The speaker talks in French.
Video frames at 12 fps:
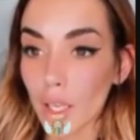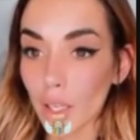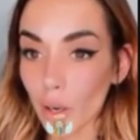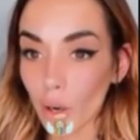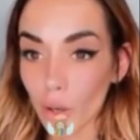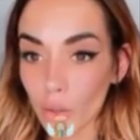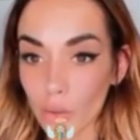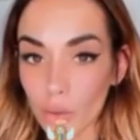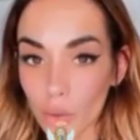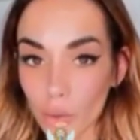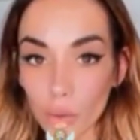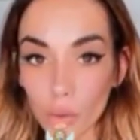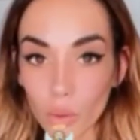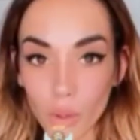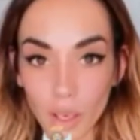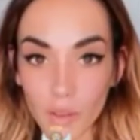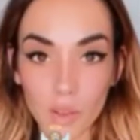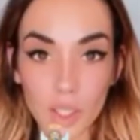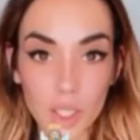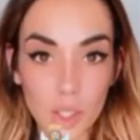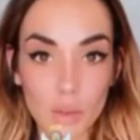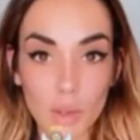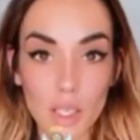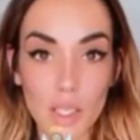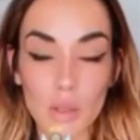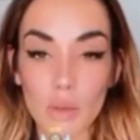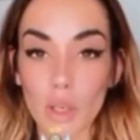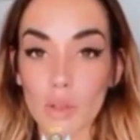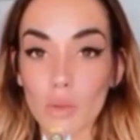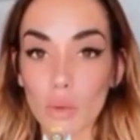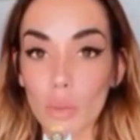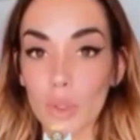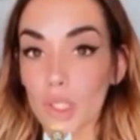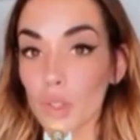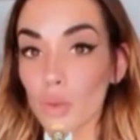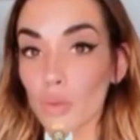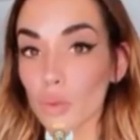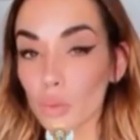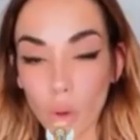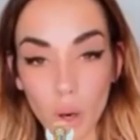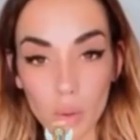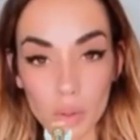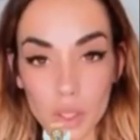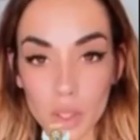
et euh, de réfléchir sur la situation mais je vous dois